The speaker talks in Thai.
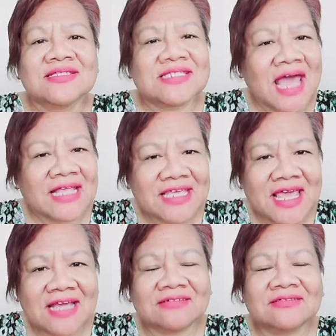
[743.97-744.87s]
เสียจ
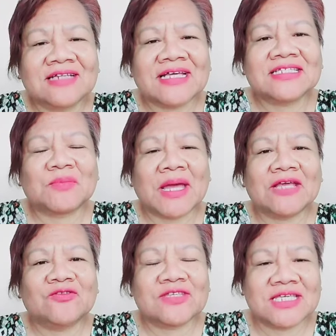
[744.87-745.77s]
ริงในสมัย
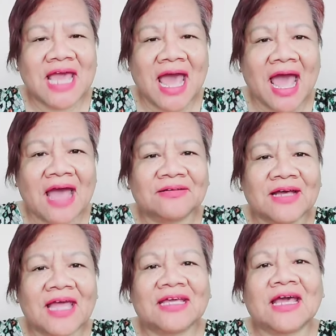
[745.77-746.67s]
อยุยา
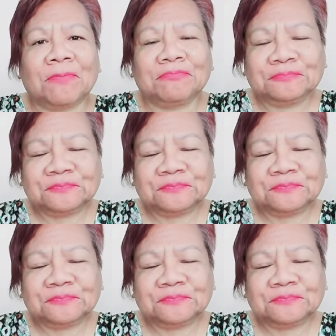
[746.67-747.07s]
ให้กับ